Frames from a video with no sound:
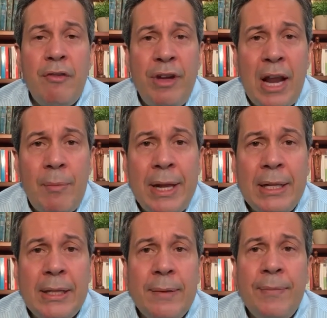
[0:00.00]

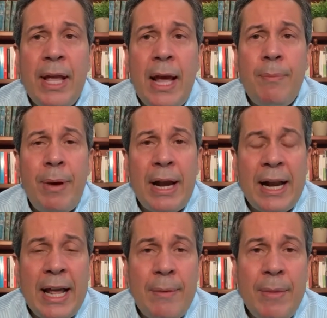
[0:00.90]
Finalmente, el
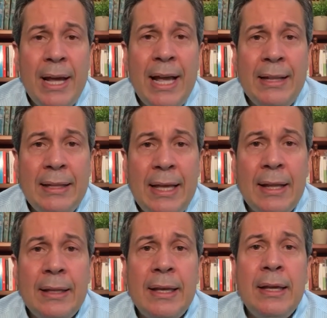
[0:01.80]
PRM
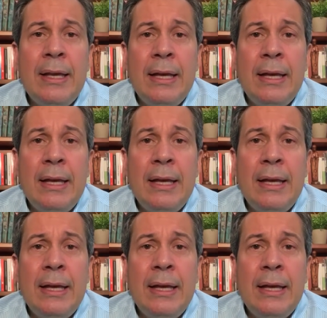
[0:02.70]
entiende